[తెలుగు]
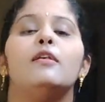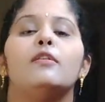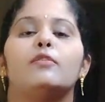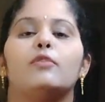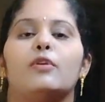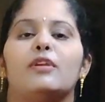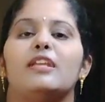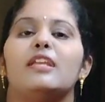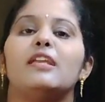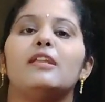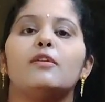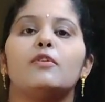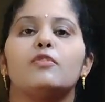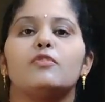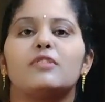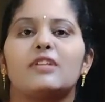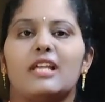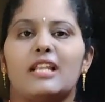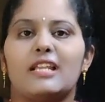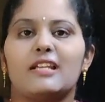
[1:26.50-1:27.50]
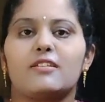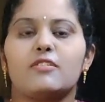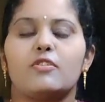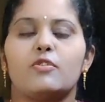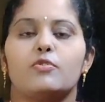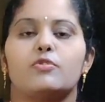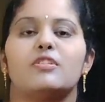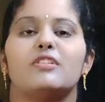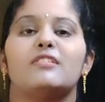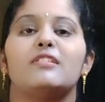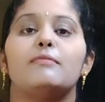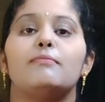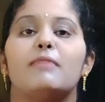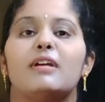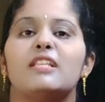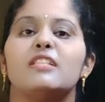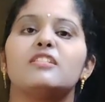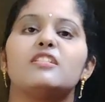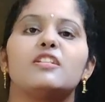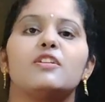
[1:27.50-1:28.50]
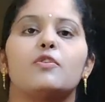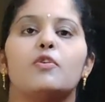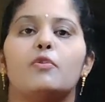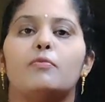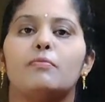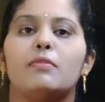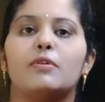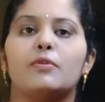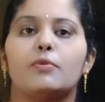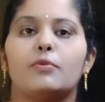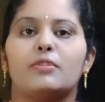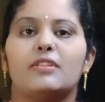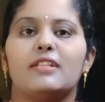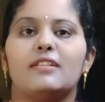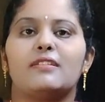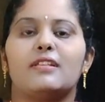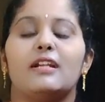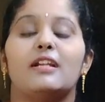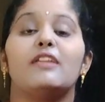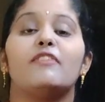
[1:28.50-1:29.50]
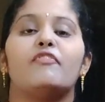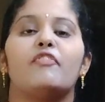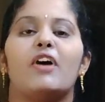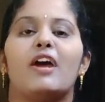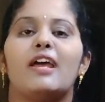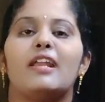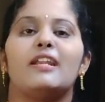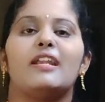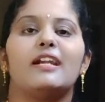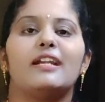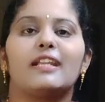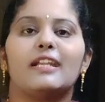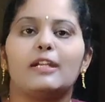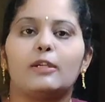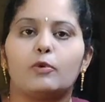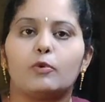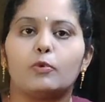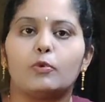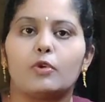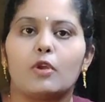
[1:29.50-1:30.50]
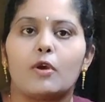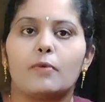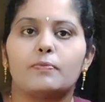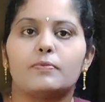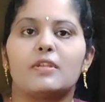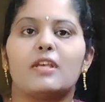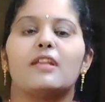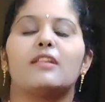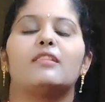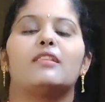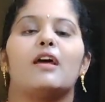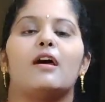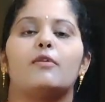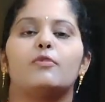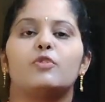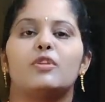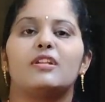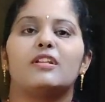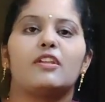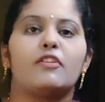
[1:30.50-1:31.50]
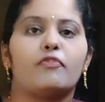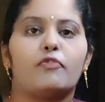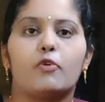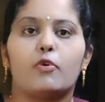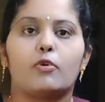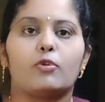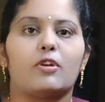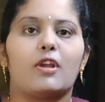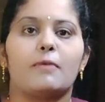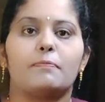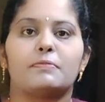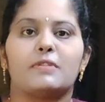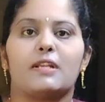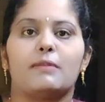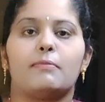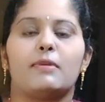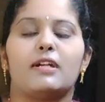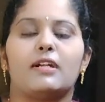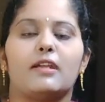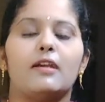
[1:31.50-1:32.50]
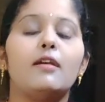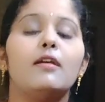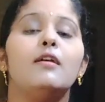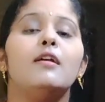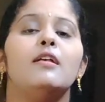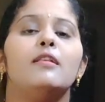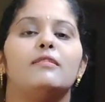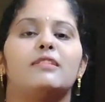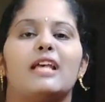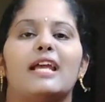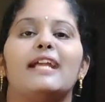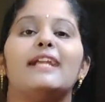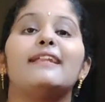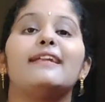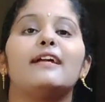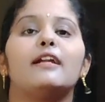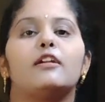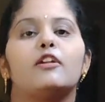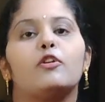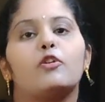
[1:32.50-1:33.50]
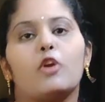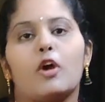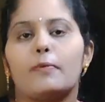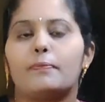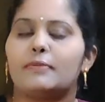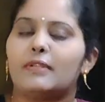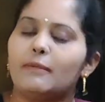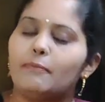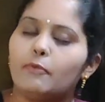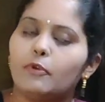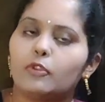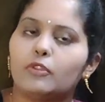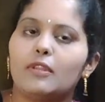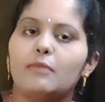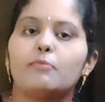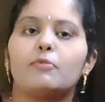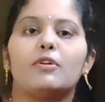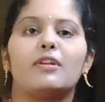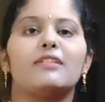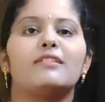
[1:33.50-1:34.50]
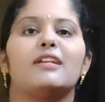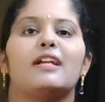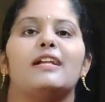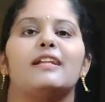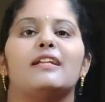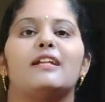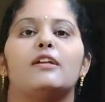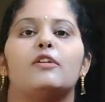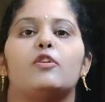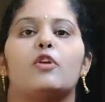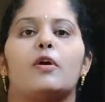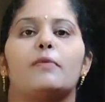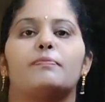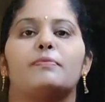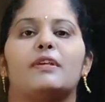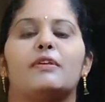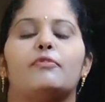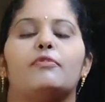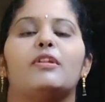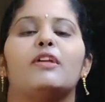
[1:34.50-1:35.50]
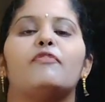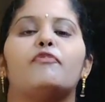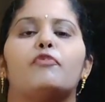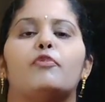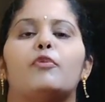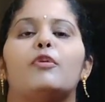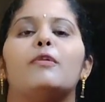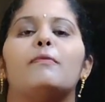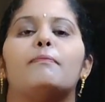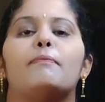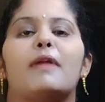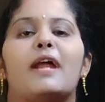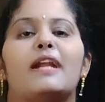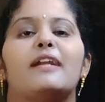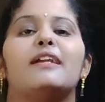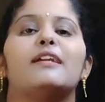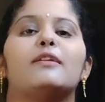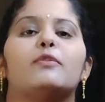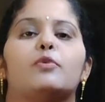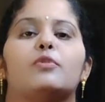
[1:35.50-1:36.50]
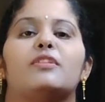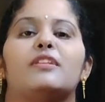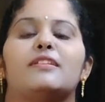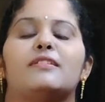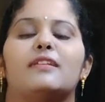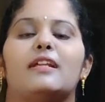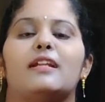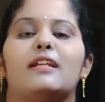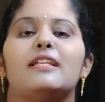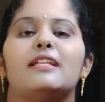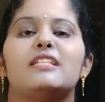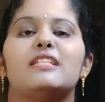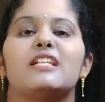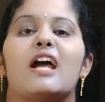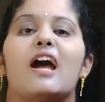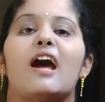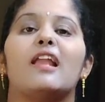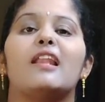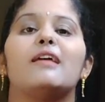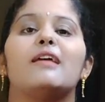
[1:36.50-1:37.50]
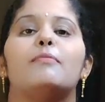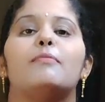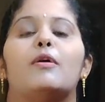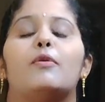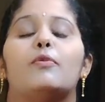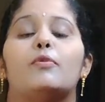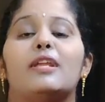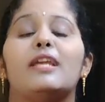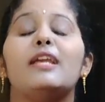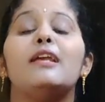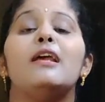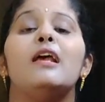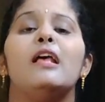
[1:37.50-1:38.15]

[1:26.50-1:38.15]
సో ఈ రోజు కలెక్షన్ వచ్చేసి మంచి కోంబో కుర్తీస్ అండి ఫైవ్ హండ్రెడ్ కి టూ టాప్స్ ఆర్ థౌసండ్ కి ఫోర్ టాప్స్ అనమాట సైడ్ కట్ టాప్స్ మొత్తం కూడా సైడ్ కట్ టాప్స్ ఉంటాయి ఫుల్ బ్రాండెడ్ కుర్తీస్ అండి చాలా బాగున్నాయి